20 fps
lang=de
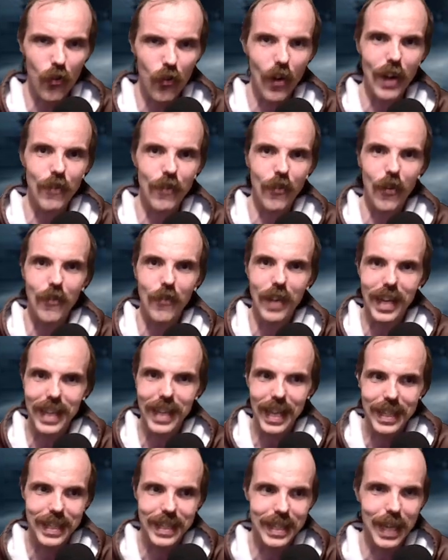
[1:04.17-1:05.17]
weit wollen wir
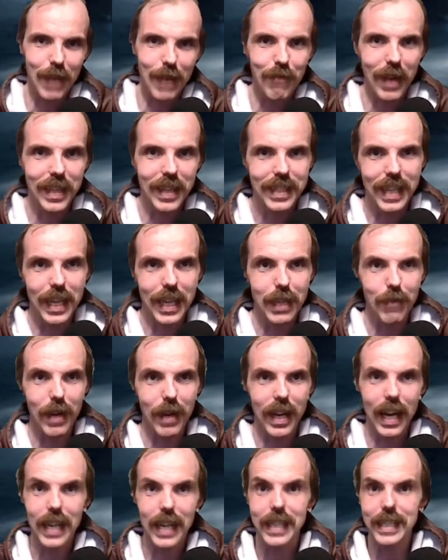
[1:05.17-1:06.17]
das jetzt am besten erstmal
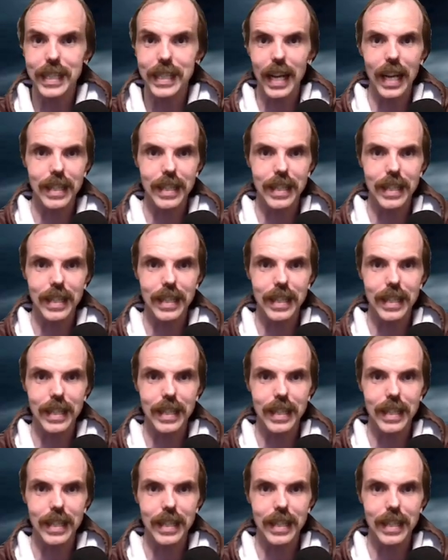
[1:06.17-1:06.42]
gar nicht sehen.